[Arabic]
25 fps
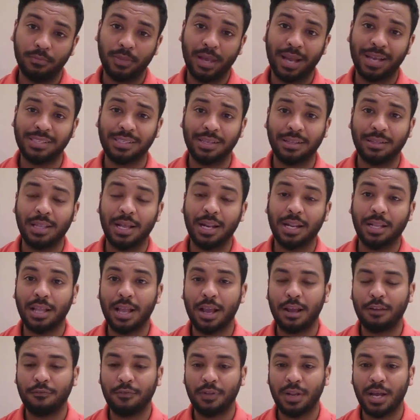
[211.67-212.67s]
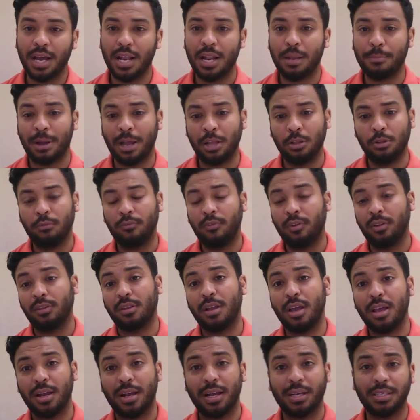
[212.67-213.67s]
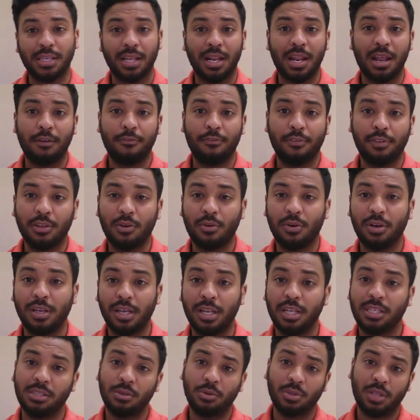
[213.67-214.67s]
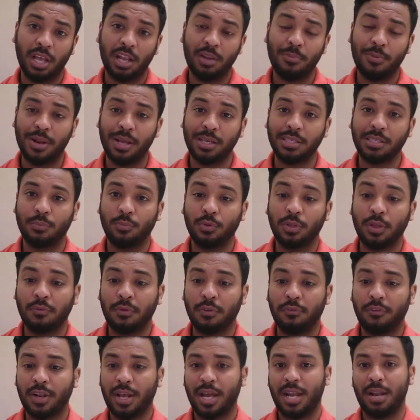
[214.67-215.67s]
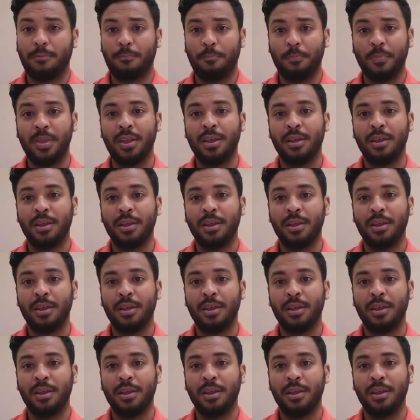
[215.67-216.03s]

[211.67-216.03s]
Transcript: احسن ثالث لاعب في العالم عنده فان دايك احسن لاعب في الدوري الانجليزي وتقريبا احسن مدافع في العالم